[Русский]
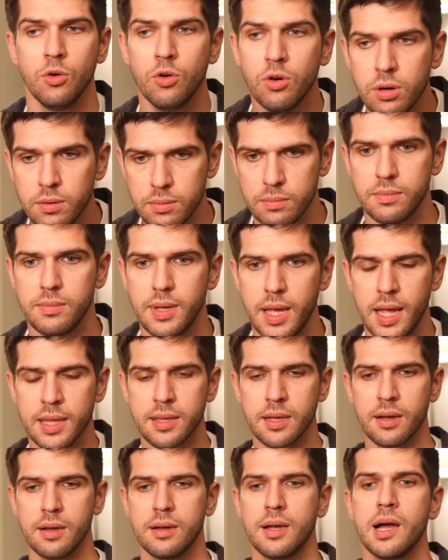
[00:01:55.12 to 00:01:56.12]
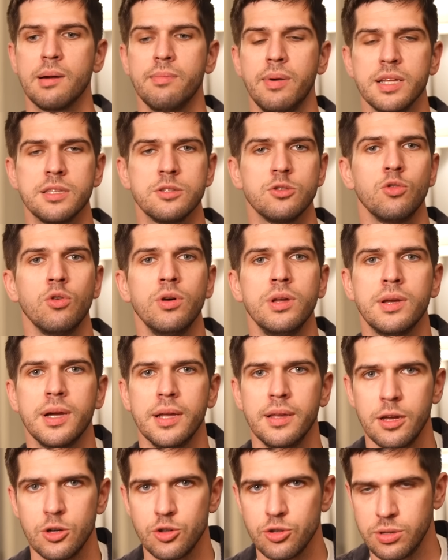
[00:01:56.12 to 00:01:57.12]
Ну, это как бы отстой,
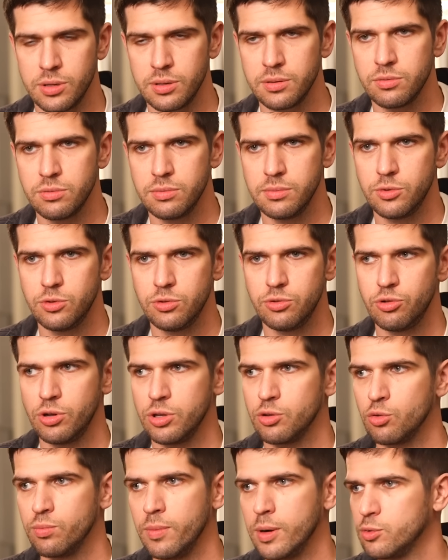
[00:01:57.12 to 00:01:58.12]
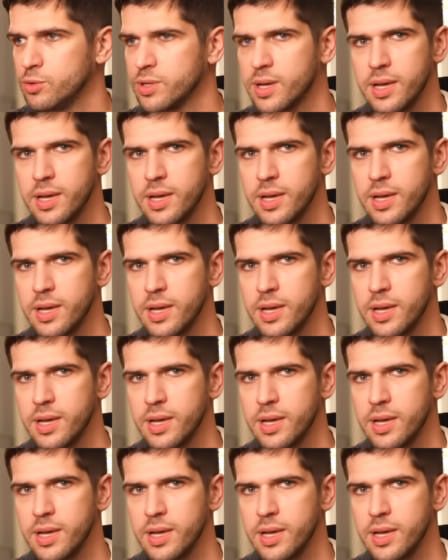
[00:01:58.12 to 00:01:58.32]
конечно. Что я тут могу